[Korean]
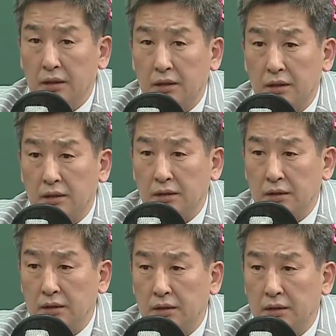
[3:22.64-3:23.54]

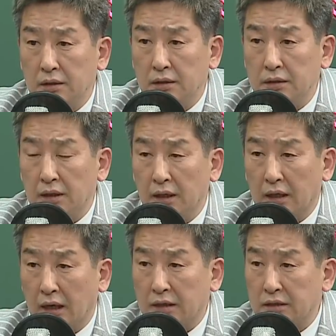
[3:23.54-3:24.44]
그 이제
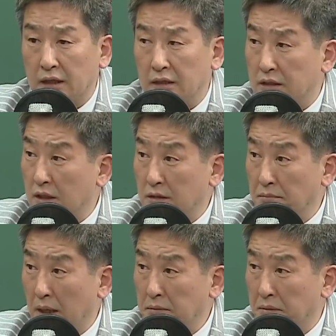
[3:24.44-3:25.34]
각자 이제 접근
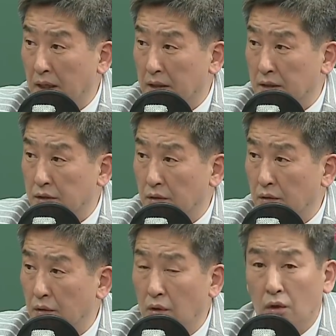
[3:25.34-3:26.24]
방법이 다른 거죠.
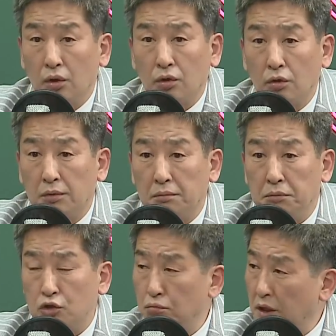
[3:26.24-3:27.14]
네. 또뭐
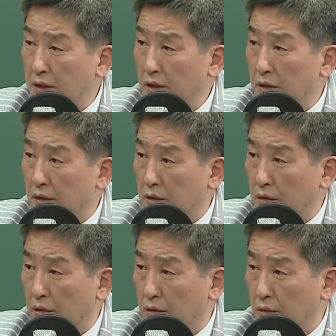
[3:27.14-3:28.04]
미주미 같은
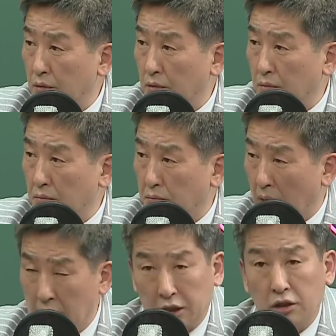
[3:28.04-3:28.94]
것도 예.
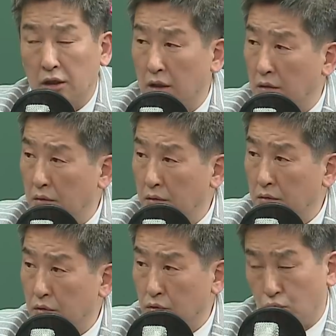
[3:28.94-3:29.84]
많이들
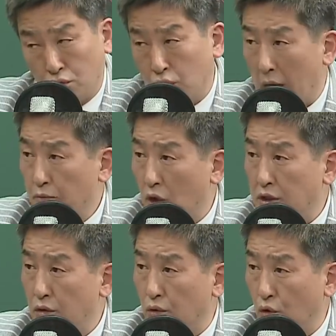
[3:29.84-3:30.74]

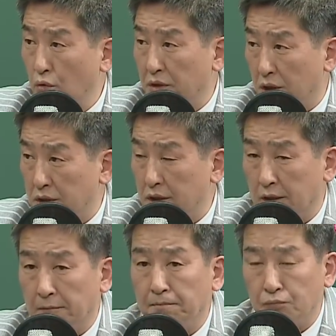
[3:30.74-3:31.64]
참고하시고 예, 좋은 자료
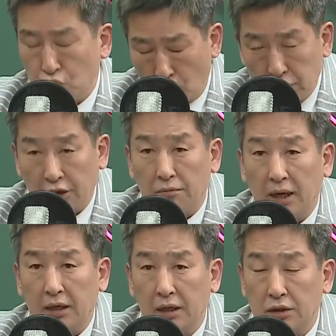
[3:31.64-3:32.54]
많이 내시고 좋은 자료 예,
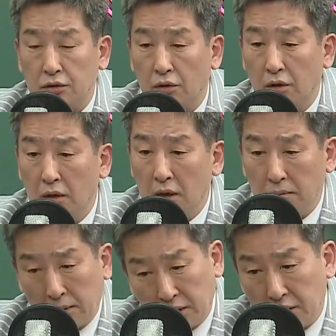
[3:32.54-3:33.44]
많이 예. 내시고
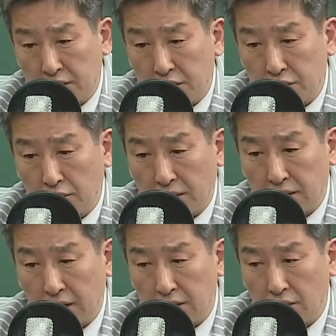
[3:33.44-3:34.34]
바바렌 리서치도
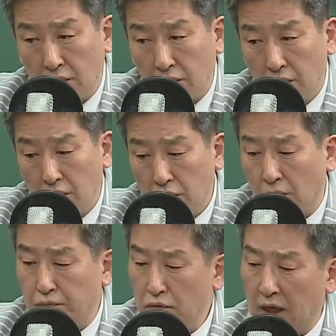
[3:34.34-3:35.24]
마찬가지고 열
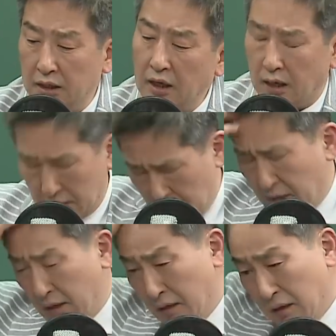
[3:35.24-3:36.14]
또뿐 아니라
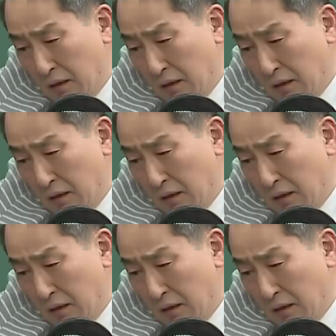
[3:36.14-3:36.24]
예,